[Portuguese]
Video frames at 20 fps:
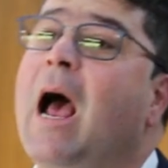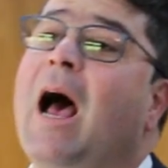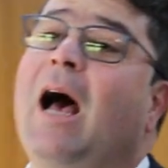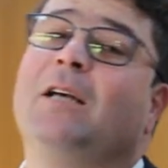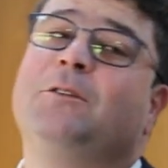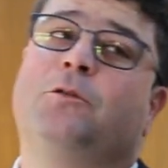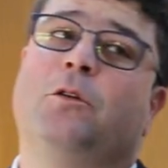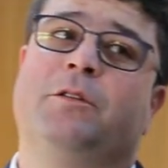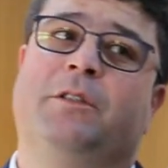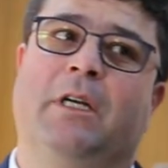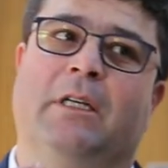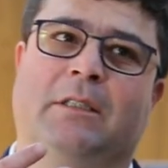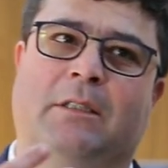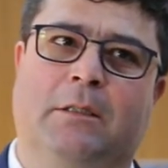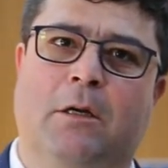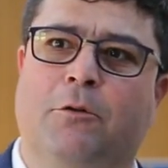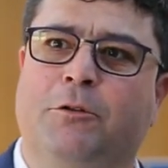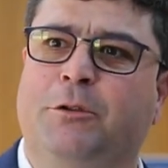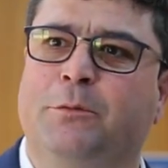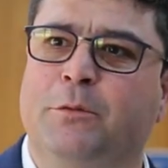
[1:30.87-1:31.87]

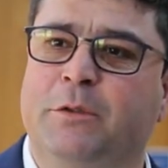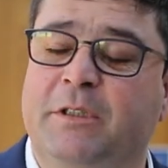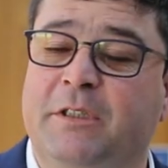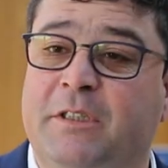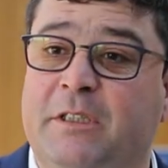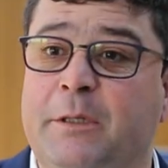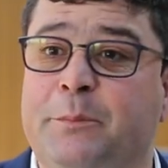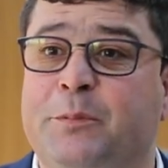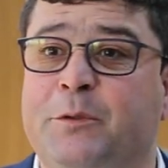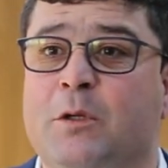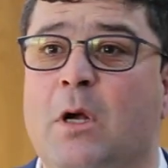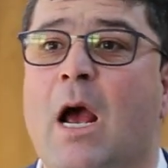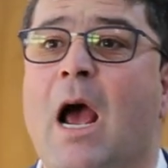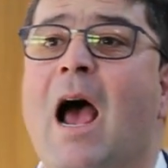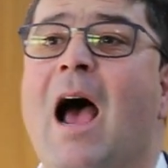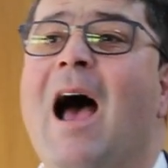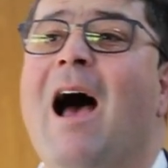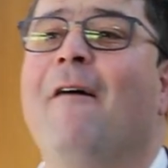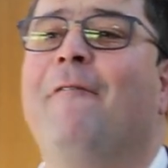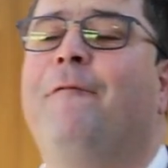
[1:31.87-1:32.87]
associação de municípios,
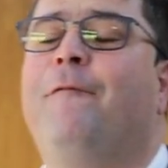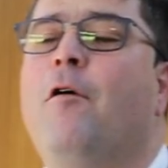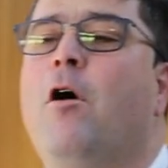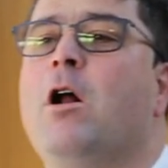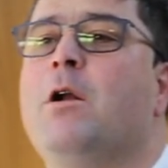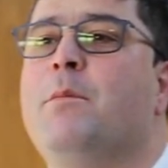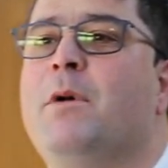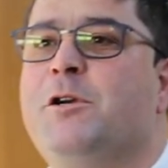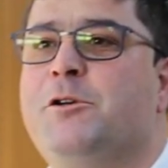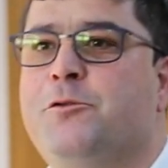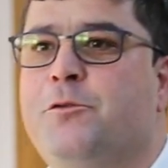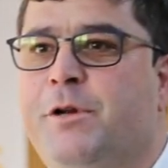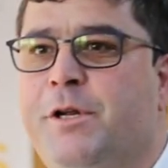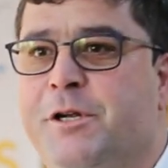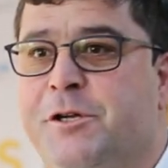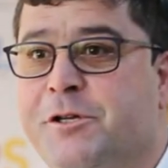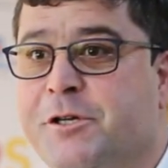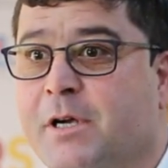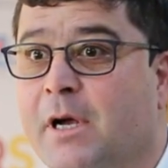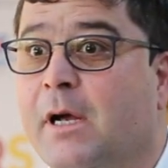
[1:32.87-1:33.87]
a forma
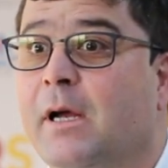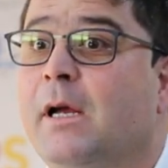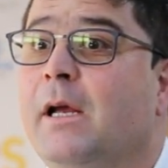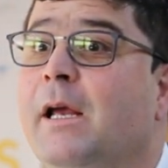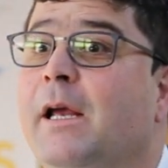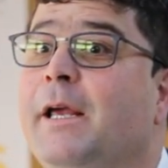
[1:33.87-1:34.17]
jurídica